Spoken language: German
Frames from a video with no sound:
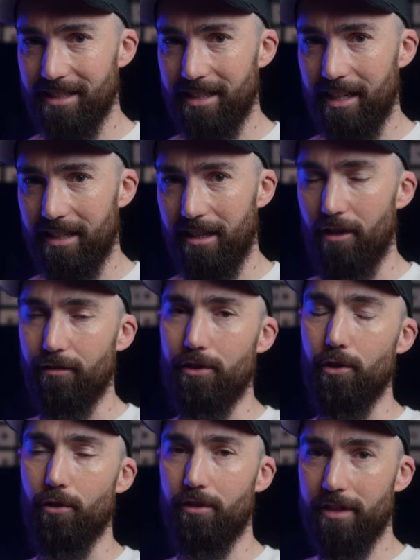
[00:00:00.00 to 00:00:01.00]
Seite auf
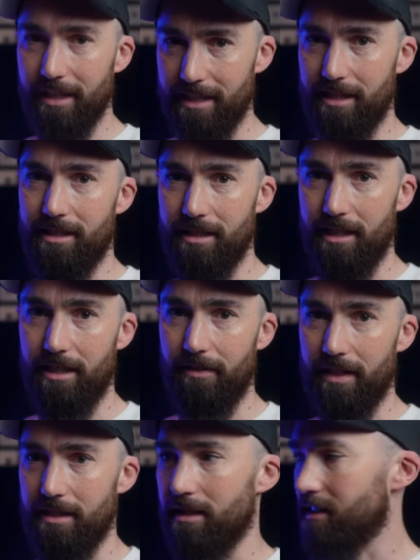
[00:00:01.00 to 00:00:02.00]
die rückgesetzte Seite wechseln.